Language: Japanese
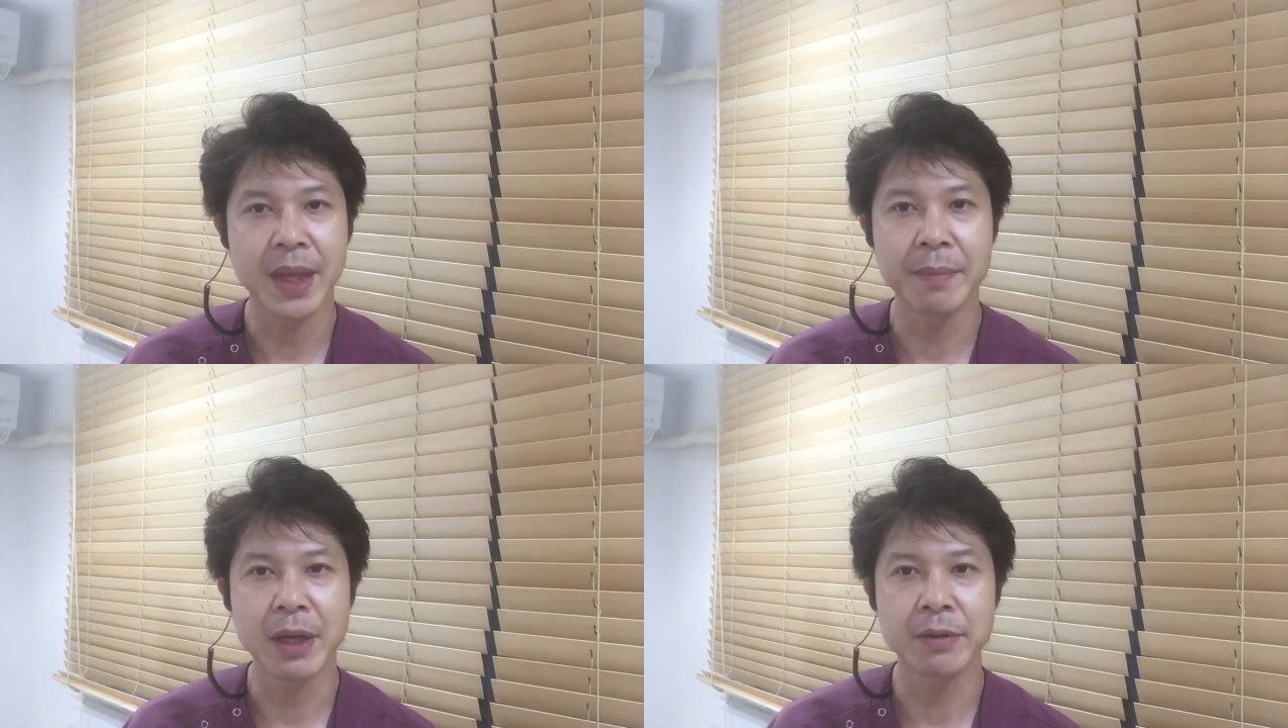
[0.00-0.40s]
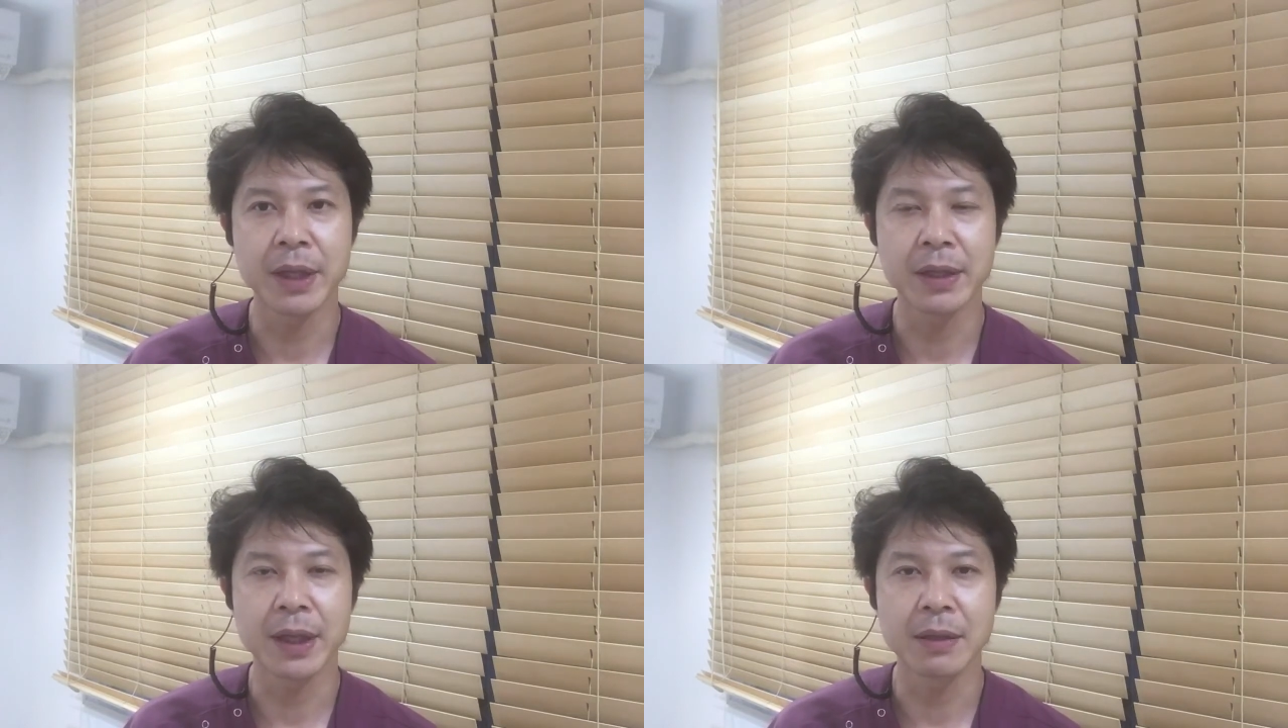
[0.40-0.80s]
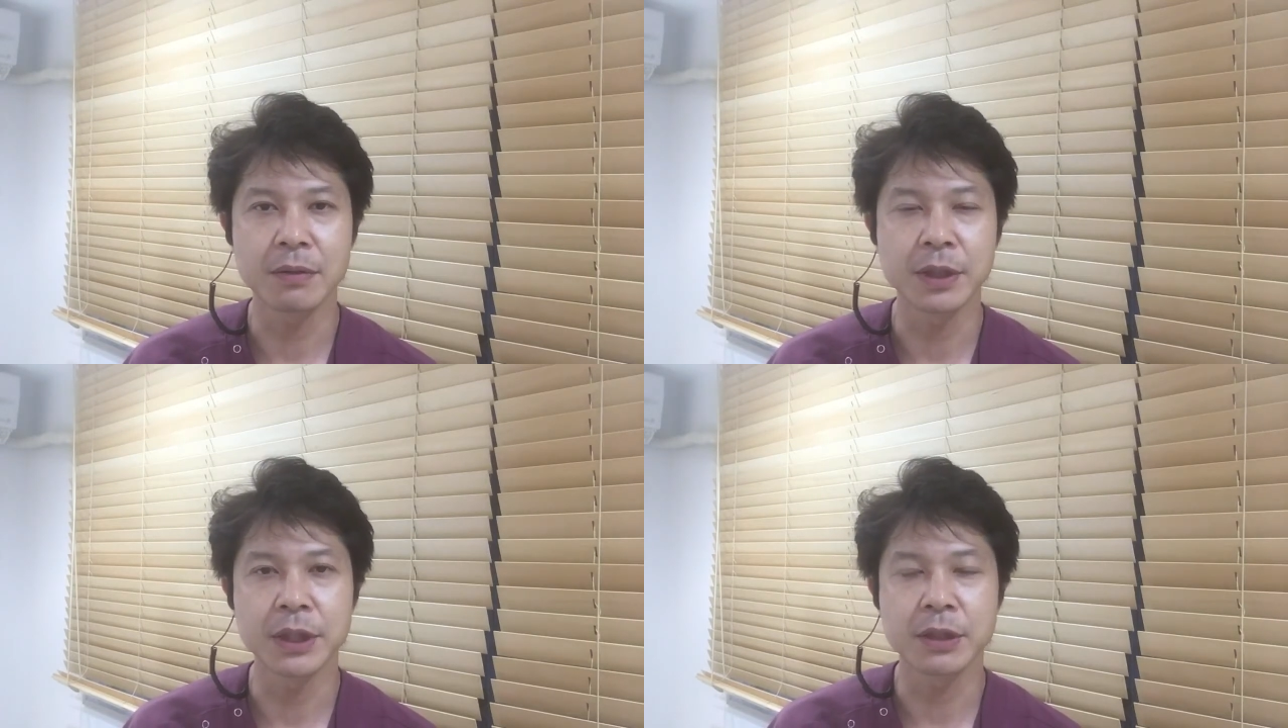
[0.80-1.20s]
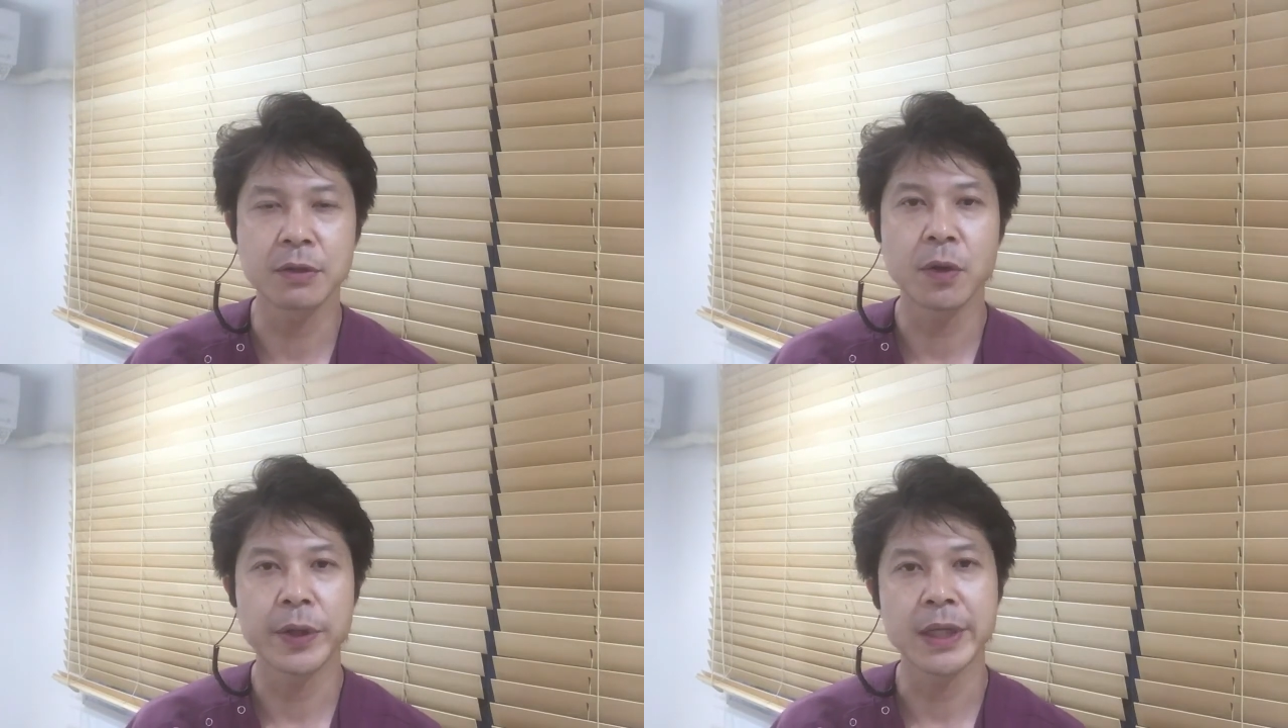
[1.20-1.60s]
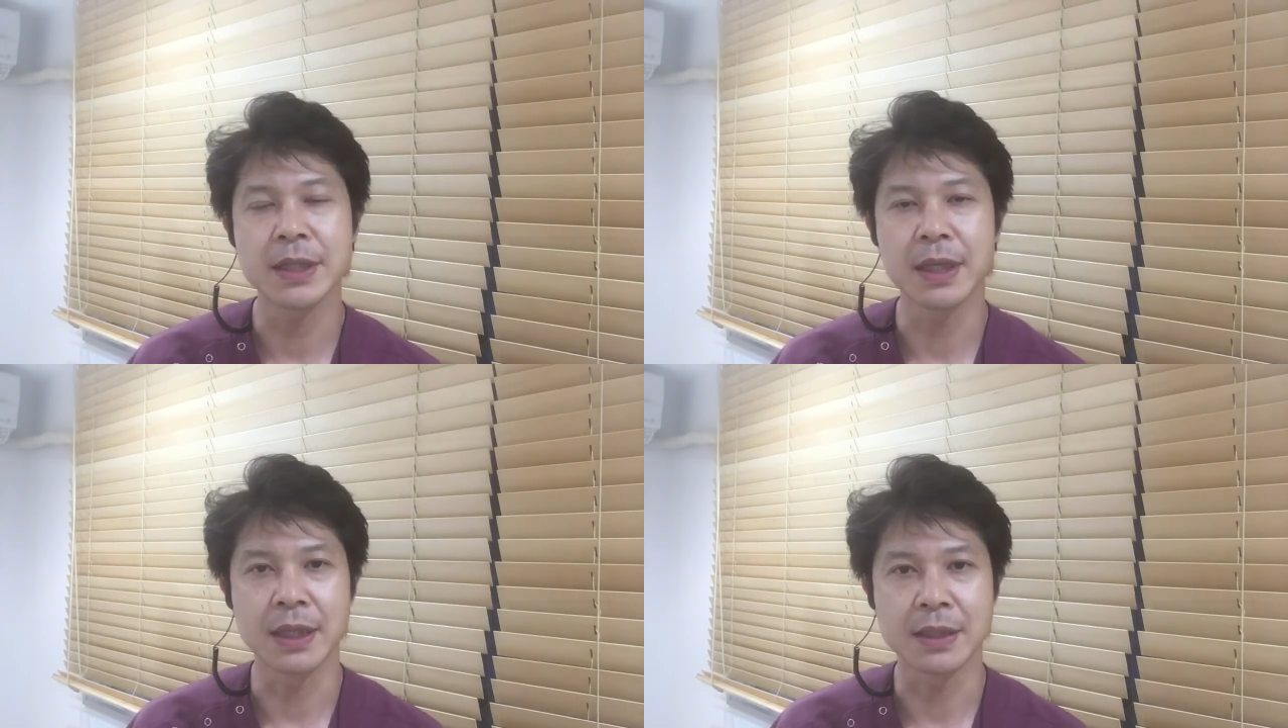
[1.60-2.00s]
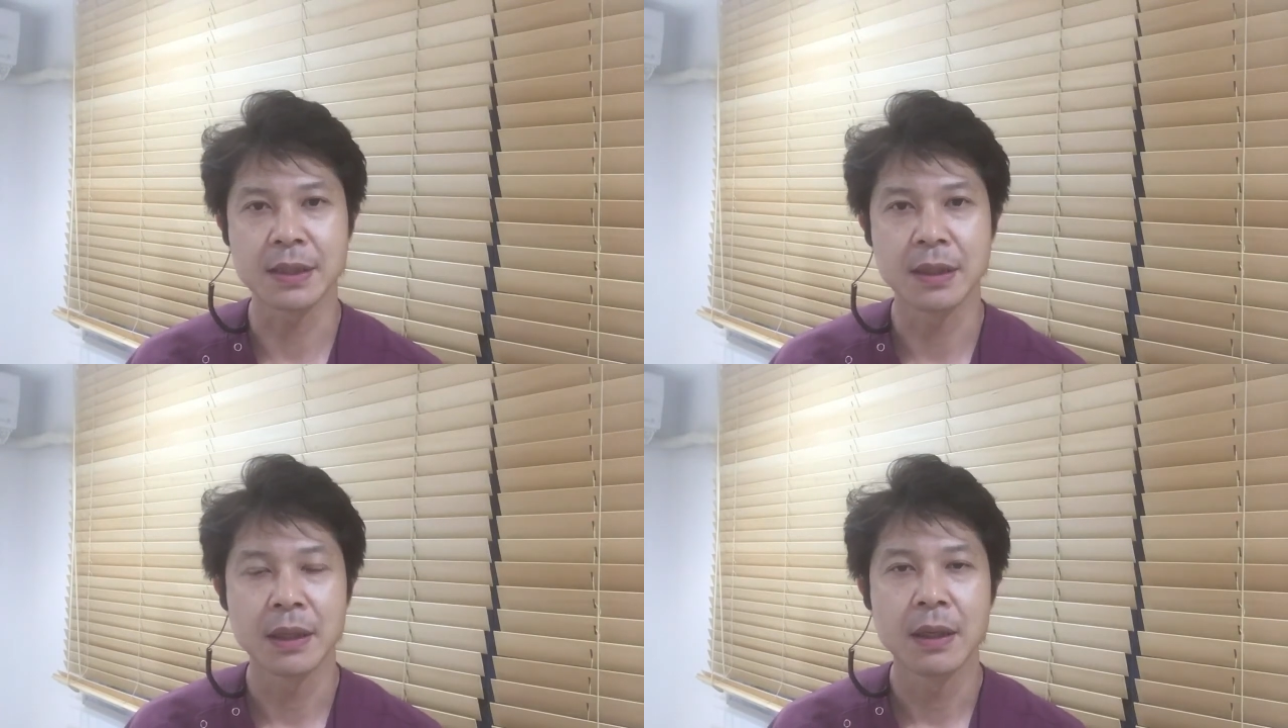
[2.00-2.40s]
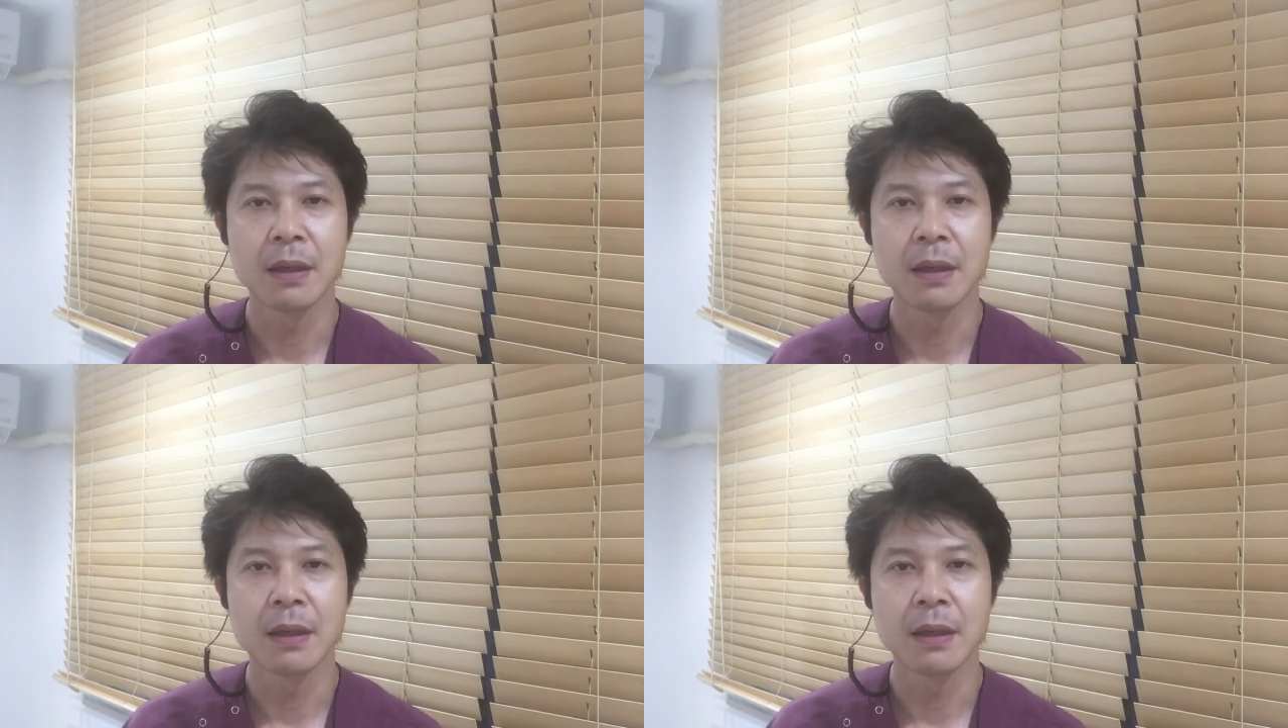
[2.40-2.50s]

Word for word: MF デンタルクリニックの安田です。